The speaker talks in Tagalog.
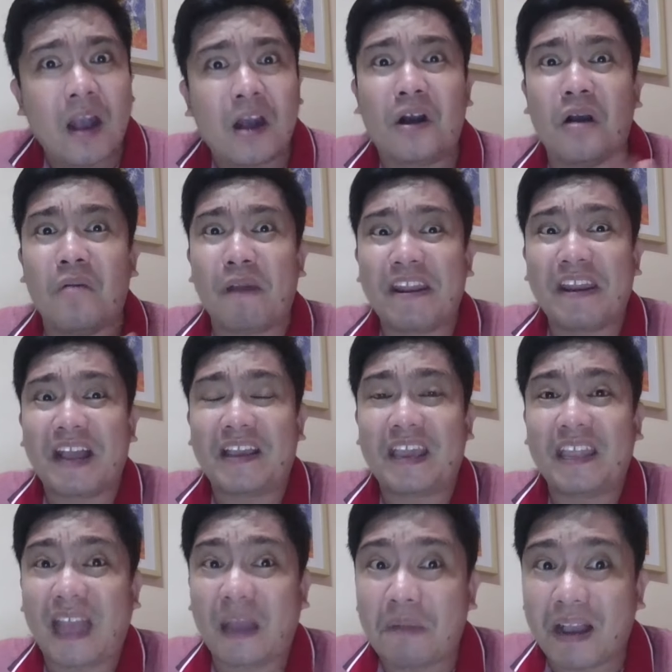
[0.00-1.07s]
O may
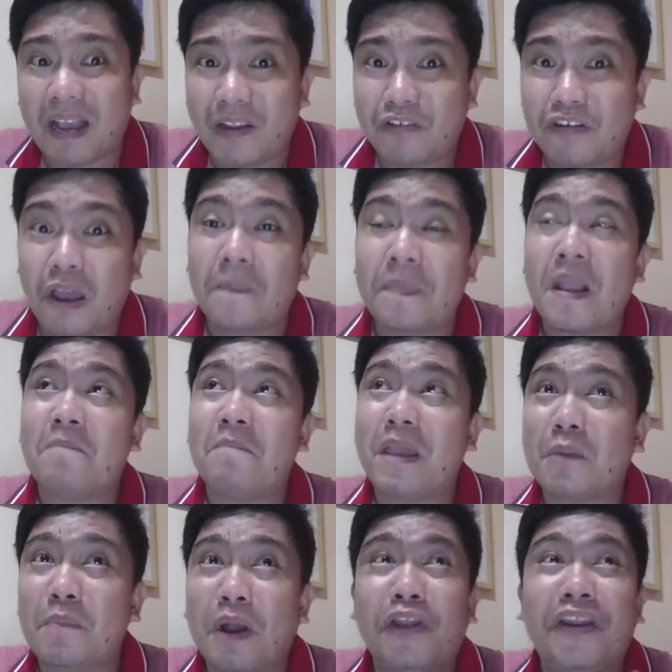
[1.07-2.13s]
nakita ba kayo na,
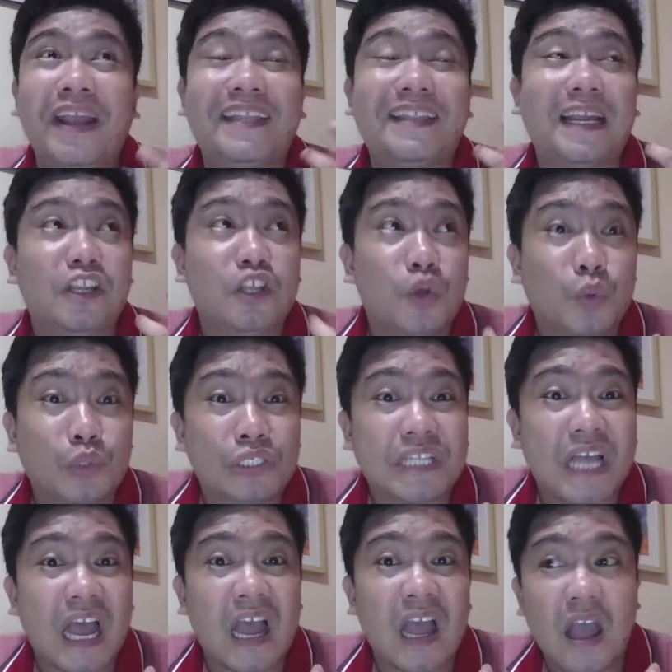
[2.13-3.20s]
meron ba kayo nakitang news
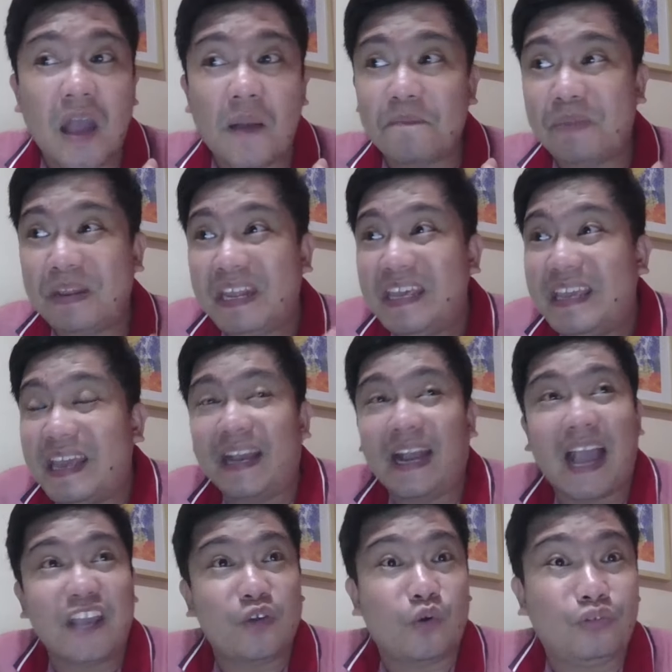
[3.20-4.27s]
na binigyan ng
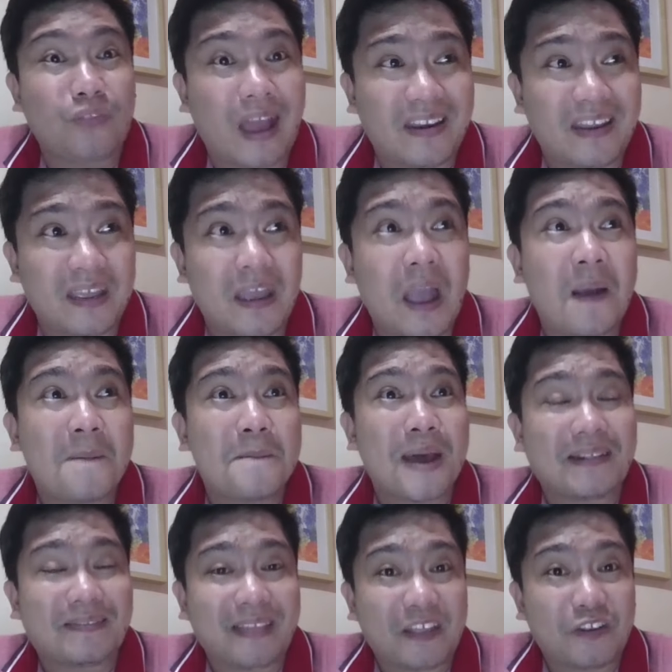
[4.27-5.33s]
ayuda ni
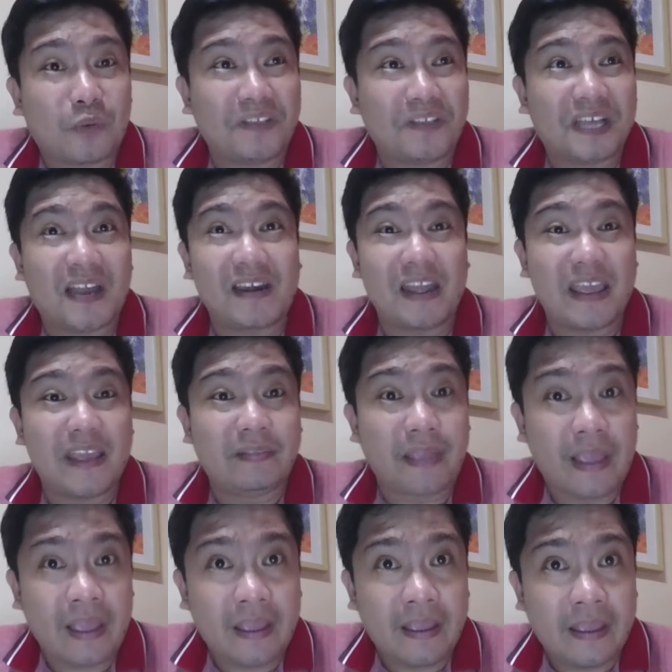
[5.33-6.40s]
Martin Romualdez ang Leyte?